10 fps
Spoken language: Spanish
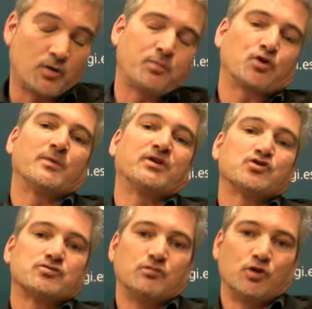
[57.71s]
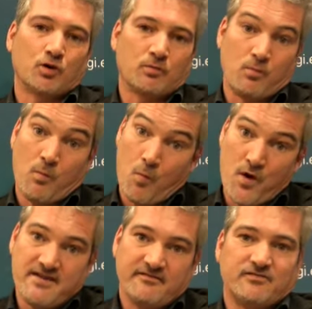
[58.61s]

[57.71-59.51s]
o por lo menos no muy